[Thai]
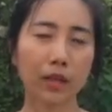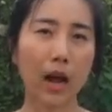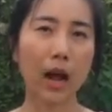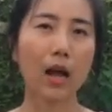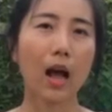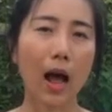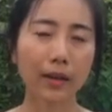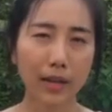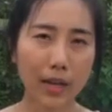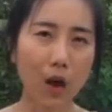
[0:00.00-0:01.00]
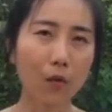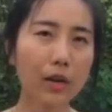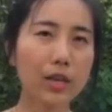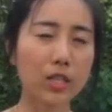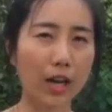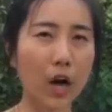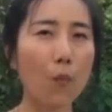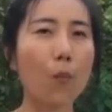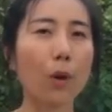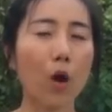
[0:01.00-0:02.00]
นะคะ อันนี้เขาก็เลยใช้
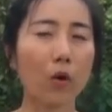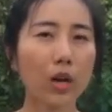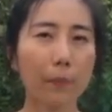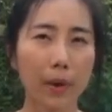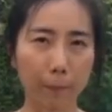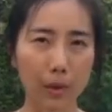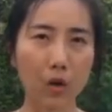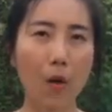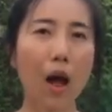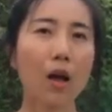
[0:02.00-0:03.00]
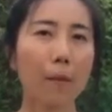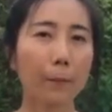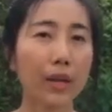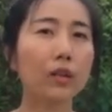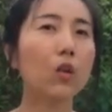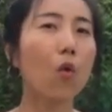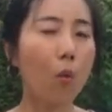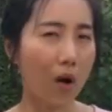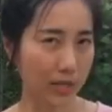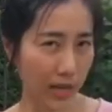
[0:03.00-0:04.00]
คำเขาก็เลยเปรียบเปยว่าเปียโน
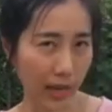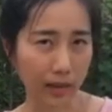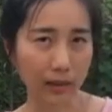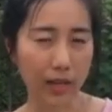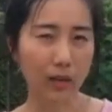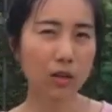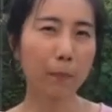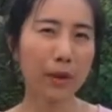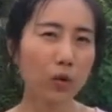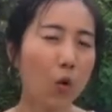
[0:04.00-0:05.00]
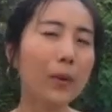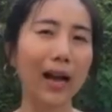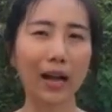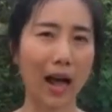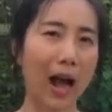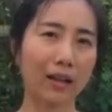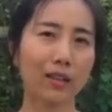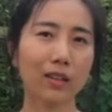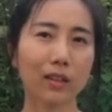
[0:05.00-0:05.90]
วอสแกนนั่นเองก็คือเปียโนเหมือนอากาศ